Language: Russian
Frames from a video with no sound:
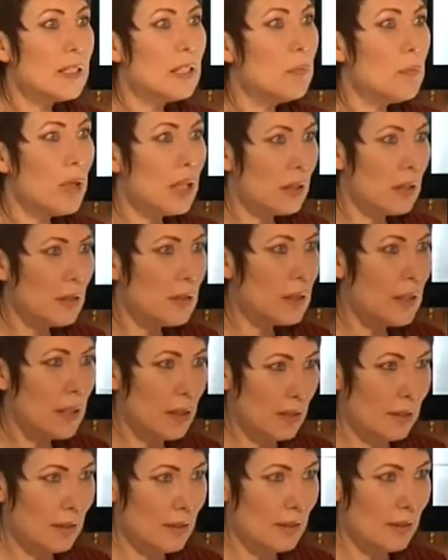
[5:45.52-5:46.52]
не могли за
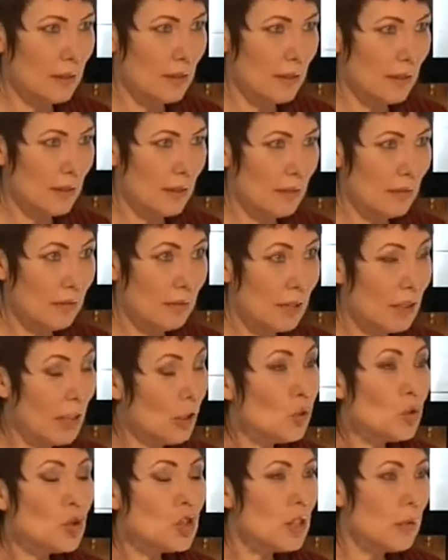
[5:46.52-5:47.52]
эти деньги. Я
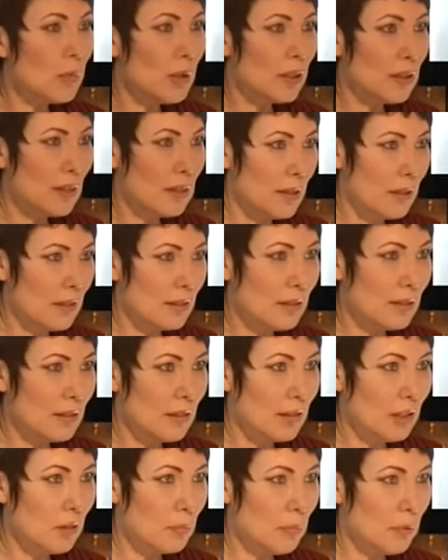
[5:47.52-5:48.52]
тоже не могла за эти
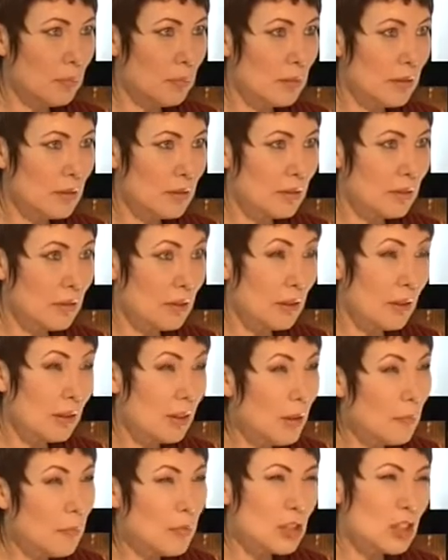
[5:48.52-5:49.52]
деньги попасть.
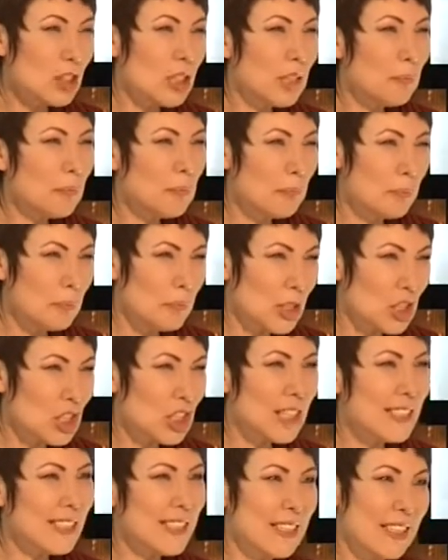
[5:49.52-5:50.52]
Я пошла,
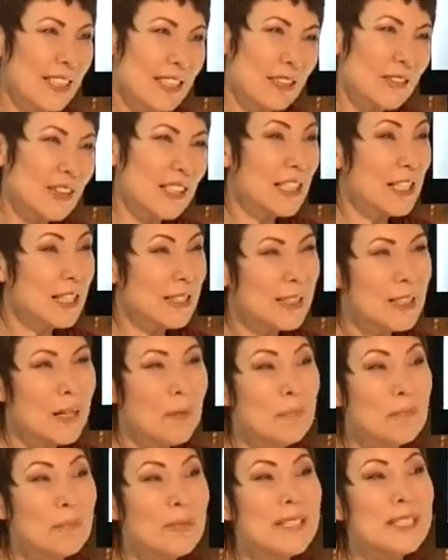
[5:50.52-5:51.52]
прошла с заднего крыльца
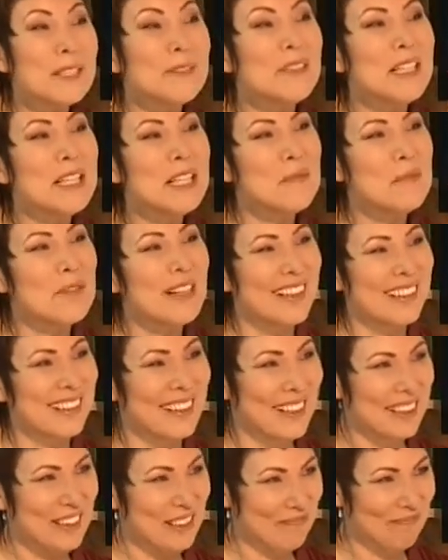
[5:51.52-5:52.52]
по своим
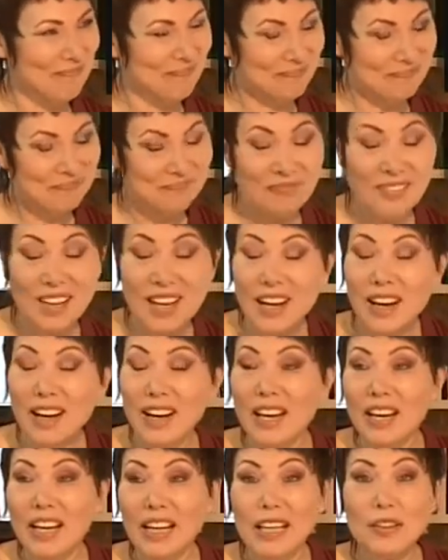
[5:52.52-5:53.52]
каналам.
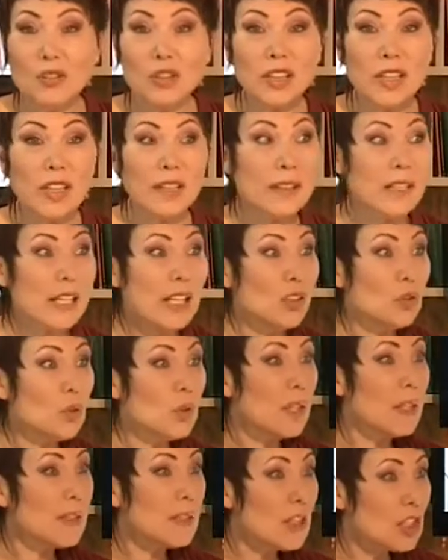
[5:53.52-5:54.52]
И вот когда я
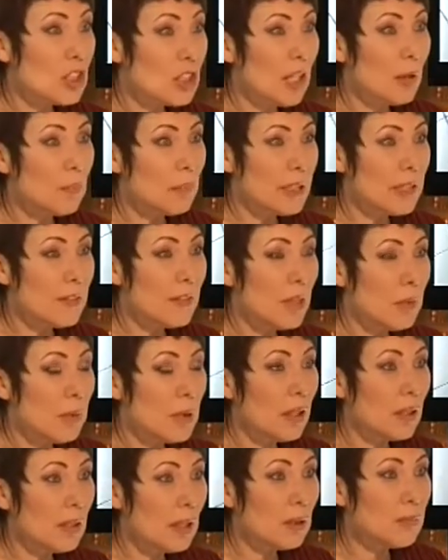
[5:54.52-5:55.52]
туда зашла по своим
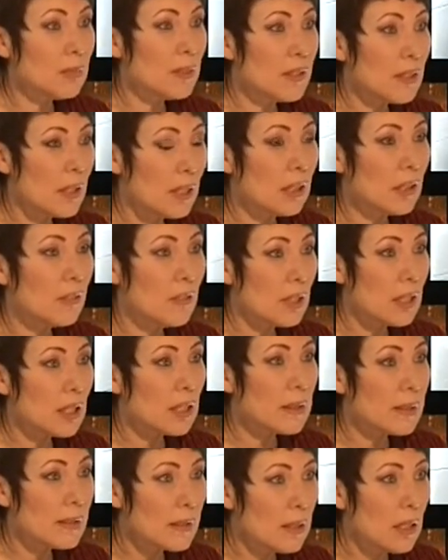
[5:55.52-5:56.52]
каналам с заднего
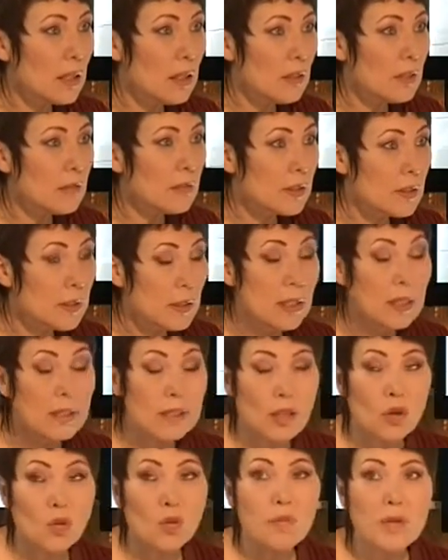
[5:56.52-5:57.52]
крыльца, вы
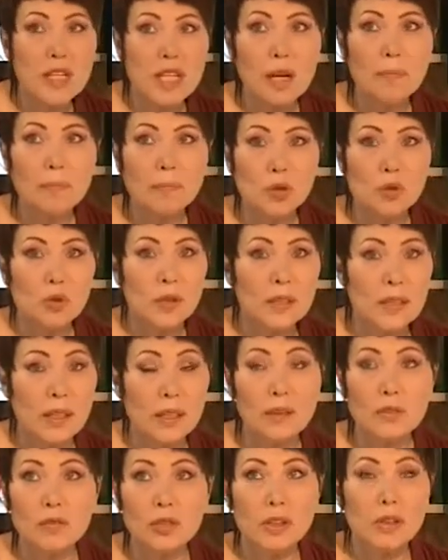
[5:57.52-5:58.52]
знаете, у меня
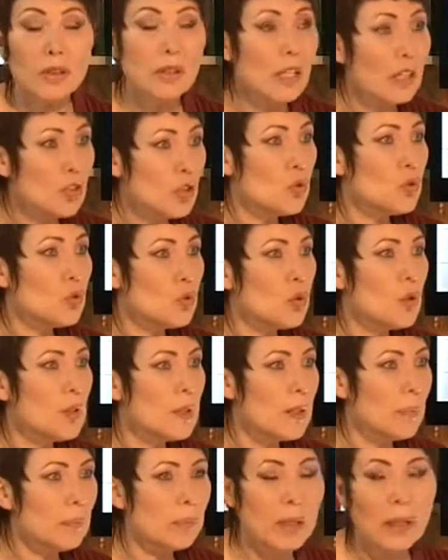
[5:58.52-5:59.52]
просто, вот я чуть не
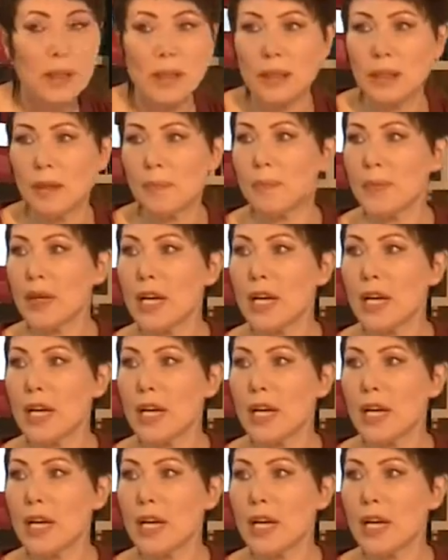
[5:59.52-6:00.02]
заплакала.